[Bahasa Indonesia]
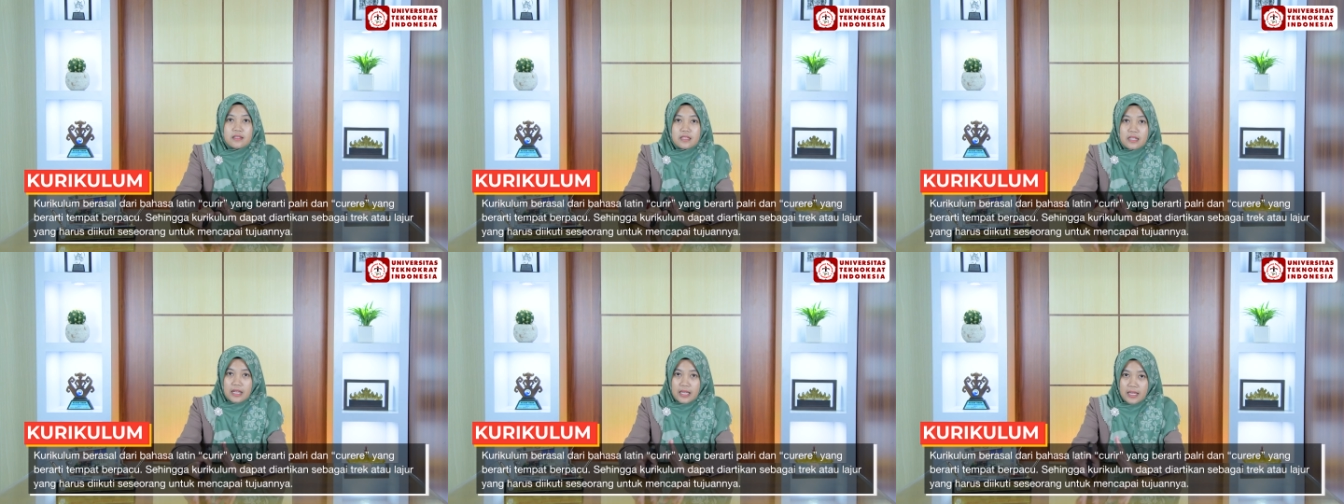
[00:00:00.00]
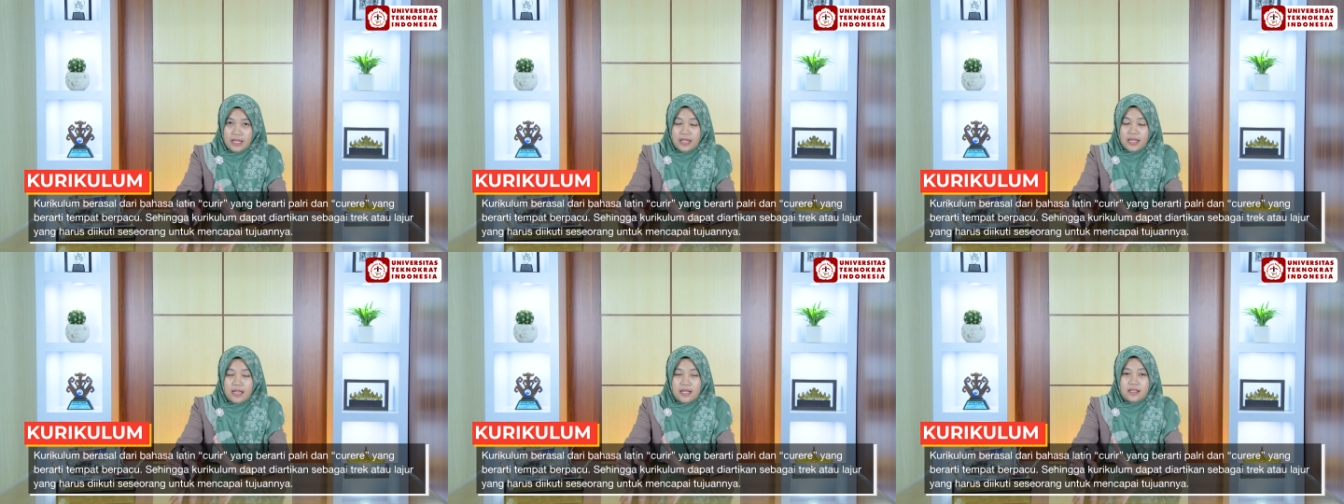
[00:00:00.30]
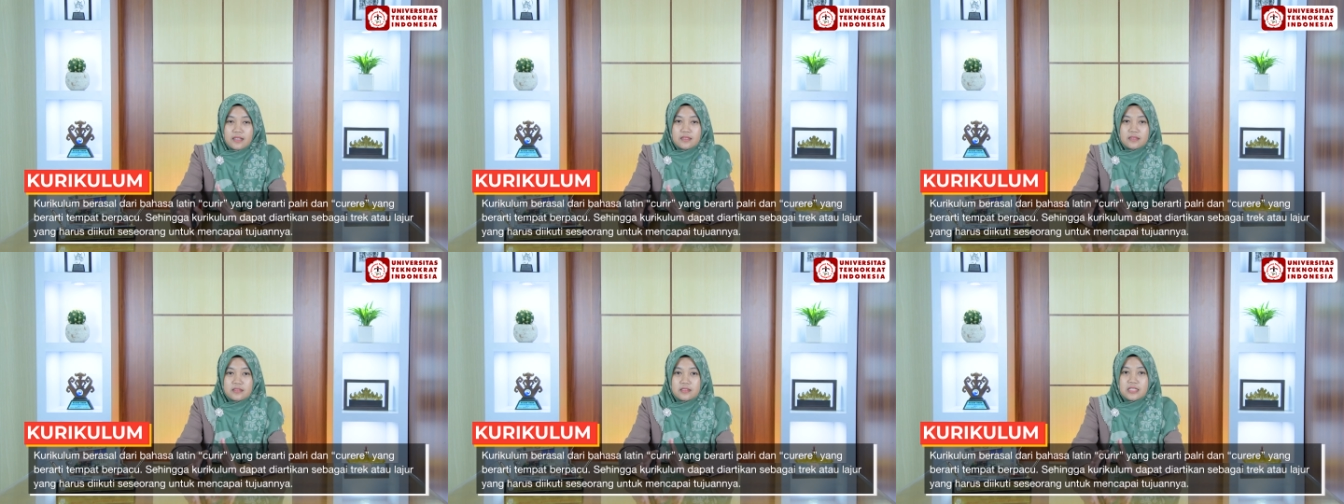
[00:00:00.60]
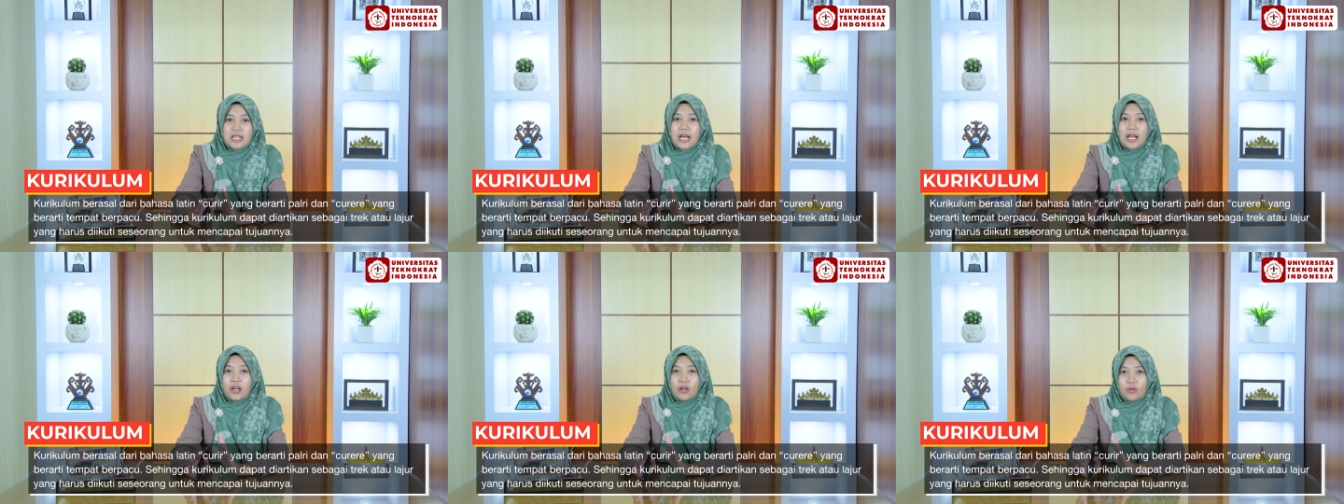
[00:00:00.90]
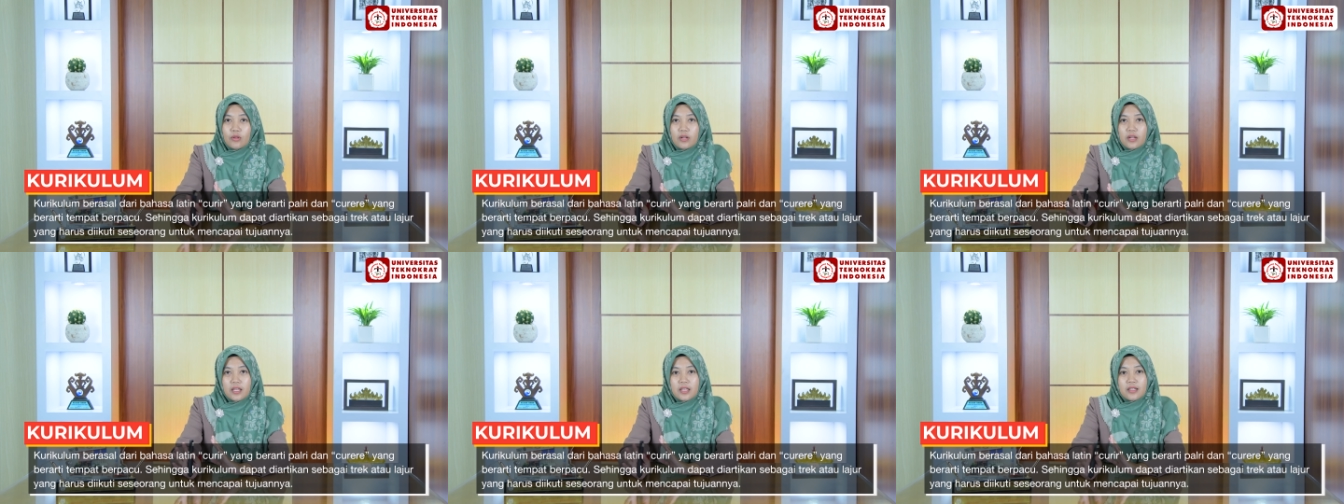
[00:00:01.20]
track ya,
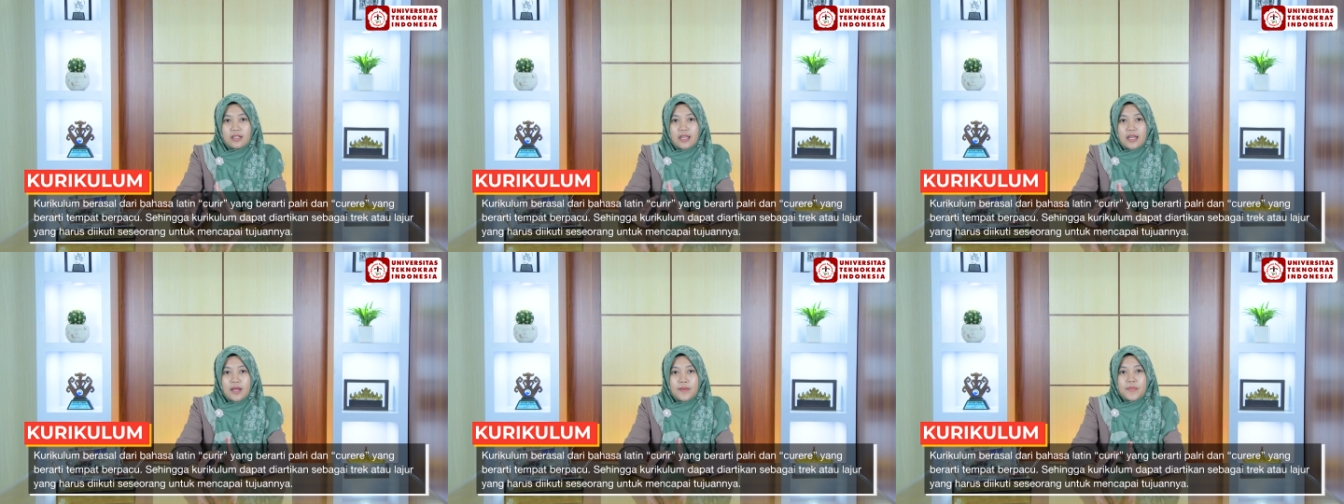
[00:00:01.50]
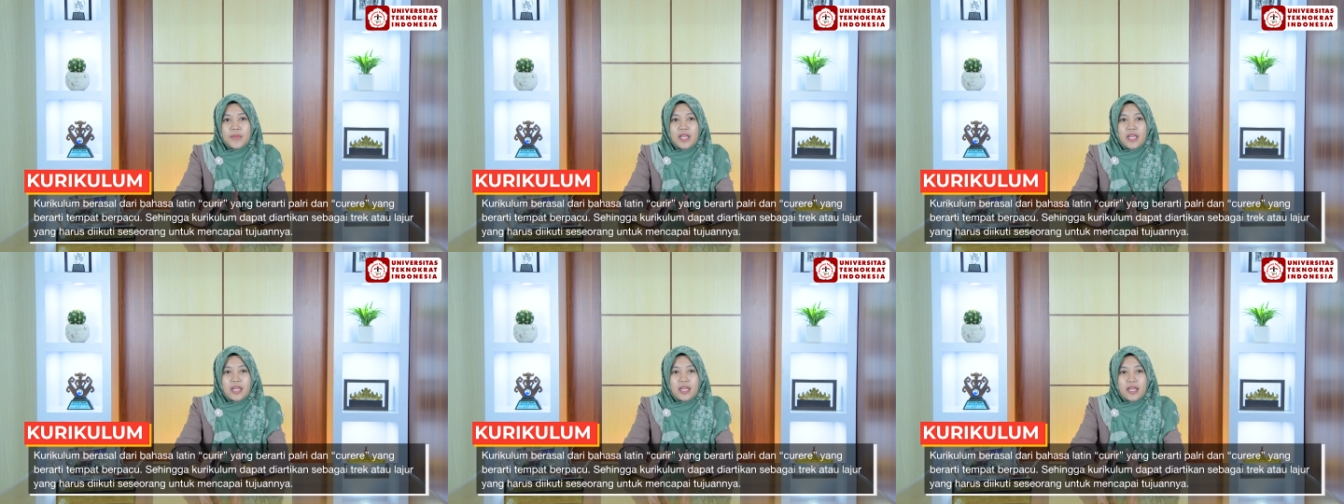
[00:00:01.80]
jalur gitu ya,